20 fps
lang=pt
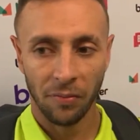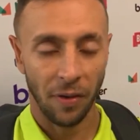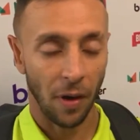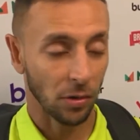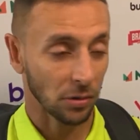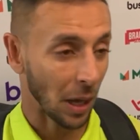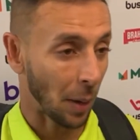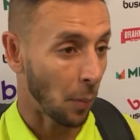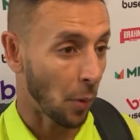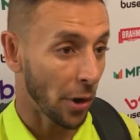
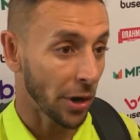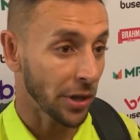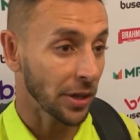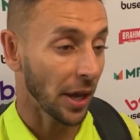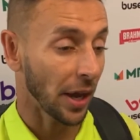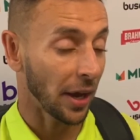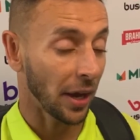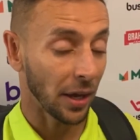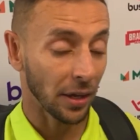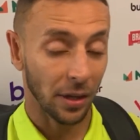falta muito
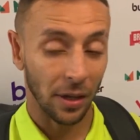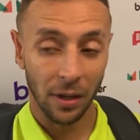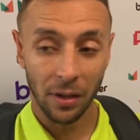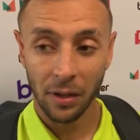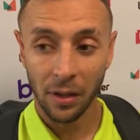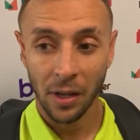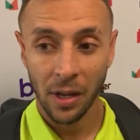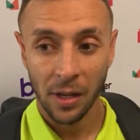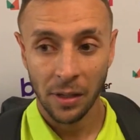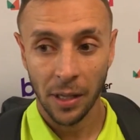ainda,
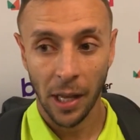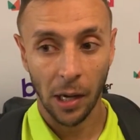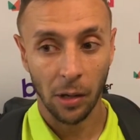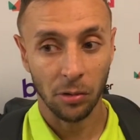né?